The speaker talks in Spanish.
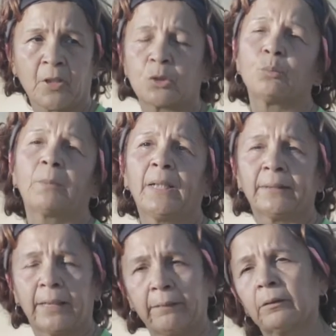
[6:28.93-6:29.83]

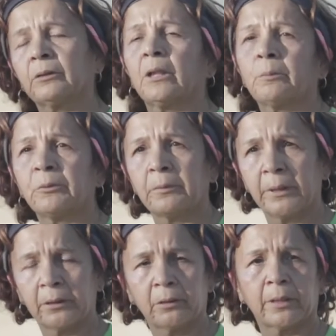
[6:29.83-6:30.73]
suplantaba con el
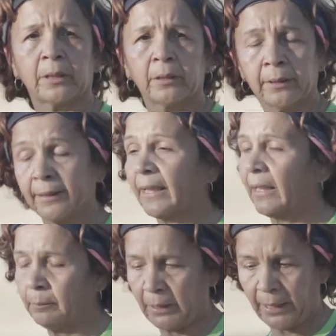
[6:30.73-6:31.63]
movimiento de, de
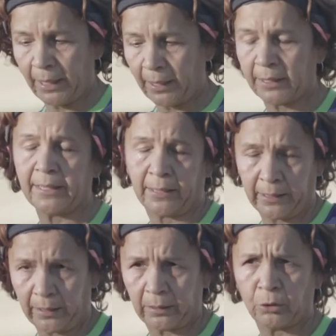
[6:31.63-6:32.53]
caminar, de
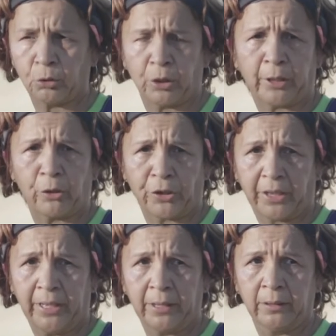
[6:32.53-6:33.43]
tratar de,
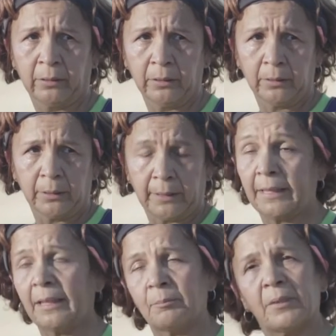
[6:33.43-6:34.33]
correr
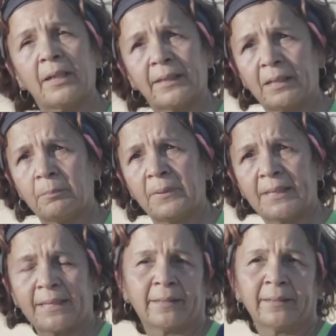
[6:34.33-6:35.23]
y de, andar en
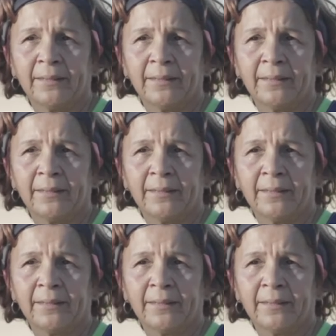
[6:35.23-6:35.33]
bici.